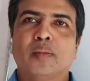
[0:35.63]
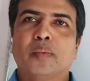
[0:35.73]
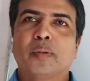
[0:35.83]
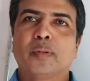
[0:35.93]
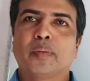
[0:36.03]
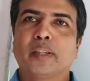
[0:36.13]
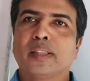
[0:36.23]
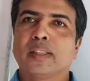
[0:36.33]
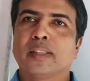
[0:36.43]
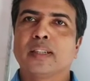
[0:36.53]
প্রথমে
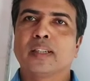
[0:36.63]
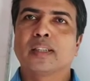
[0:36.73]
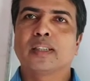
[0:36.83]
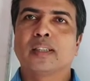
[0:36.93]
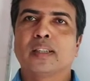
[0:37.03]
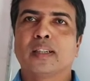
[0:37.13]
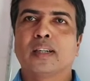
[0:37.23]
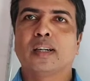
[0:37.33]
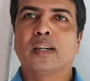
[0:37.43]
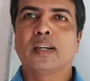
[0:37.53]
আসা যাক
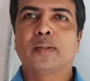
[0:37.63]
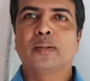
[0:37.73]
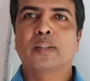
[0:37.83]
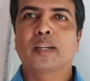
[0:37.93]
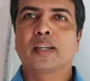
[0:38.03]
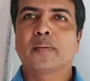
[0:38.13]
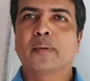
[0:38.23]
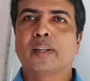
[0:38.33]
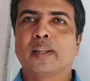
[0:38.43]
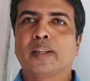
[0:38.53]
আয়ন কাকে
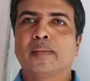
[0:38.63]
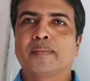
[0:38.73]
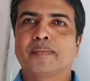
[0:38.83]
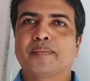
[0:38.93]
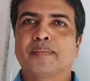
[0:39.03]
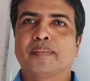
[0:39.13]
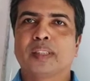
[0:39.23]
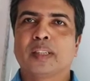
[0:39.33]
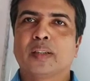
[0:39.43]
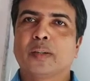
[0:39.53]
বলে
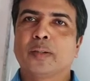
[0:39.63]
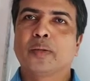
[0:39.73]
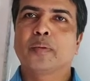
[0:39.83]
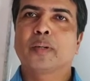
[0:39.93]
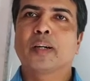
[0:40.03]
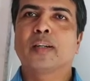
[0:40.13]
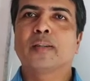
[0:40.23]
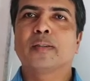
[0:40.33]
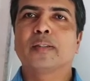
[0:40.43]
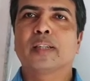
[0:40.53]
কত প্রকার
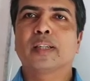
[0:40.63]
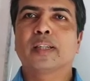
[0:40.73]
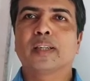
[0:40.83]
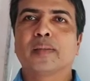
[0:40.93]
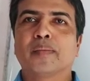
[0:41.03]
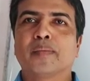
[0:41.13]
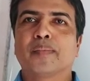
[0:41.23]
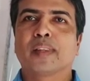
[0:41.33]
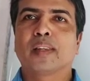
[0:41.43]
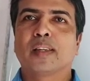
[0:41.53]
ও কি কী
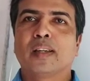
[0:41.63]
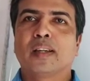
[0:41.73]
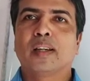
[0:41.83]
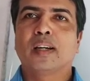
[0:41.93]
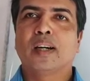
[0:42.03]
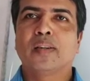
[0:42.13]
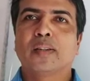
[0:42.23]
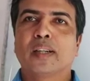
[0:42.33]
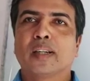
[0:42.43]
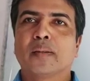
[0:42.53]

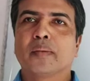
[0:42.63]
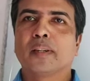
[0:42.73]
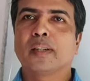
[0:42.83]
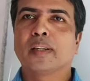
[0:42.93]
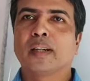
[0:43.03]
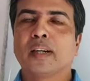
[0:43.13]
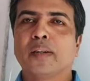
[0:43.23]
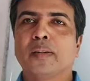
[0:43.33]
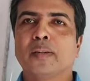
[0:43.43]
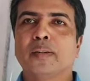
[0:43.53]
আয়ন কাকে বলে
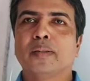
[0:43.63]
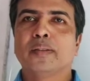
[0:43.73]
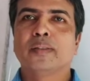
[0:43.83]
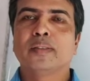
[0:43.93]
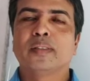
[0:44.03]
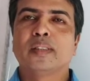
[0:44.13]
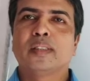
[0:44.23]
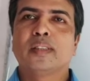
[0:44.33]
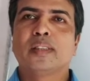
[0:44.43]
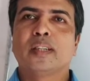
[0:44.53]
আয়ন হলো
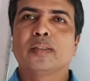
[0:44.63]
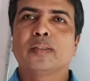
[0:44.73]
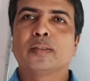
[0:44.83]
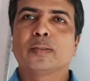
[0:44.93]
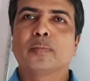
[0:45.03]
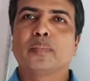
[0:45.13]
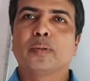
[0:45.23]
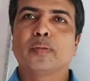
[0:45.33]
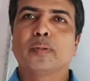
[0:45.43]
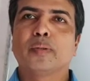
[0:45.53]
চার্জযুক্ত
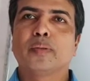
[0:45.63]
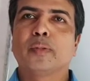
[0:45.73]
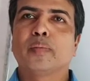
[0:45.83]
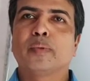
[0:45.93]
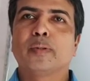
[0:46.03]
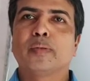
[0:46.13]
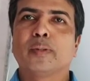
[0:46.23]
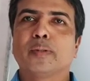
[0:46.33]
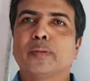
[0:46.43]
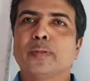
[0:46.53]
পরমাণু বা
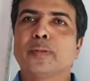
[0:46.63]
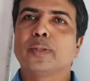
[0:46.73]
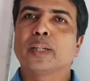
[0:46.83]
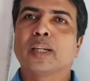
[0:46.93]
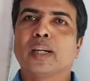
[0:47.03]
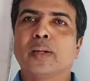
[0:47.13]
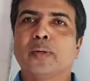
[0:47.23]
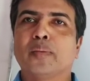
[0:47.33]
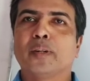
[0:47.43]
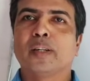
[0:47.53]
পরমাণু গুচ্ছকে
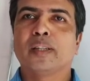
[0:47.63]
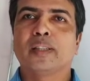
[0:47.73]
আয়ন বলে